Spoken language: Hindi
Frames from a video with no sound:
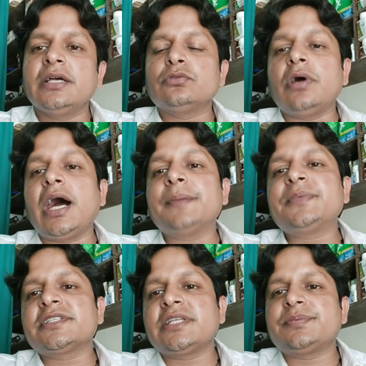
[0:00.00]
तो आप
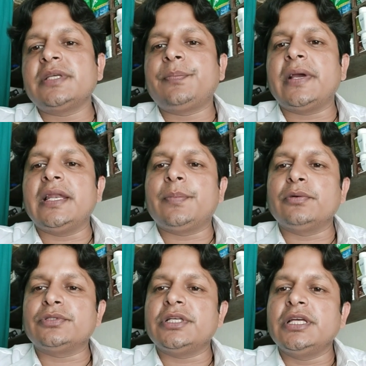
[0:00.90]
तक सबसे पहले
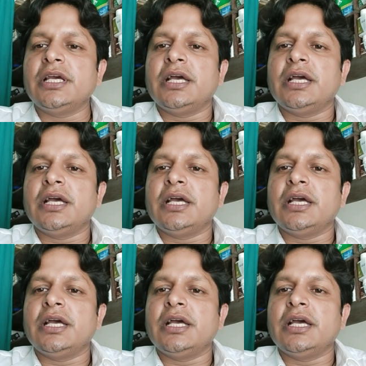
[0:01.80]
पहुँचे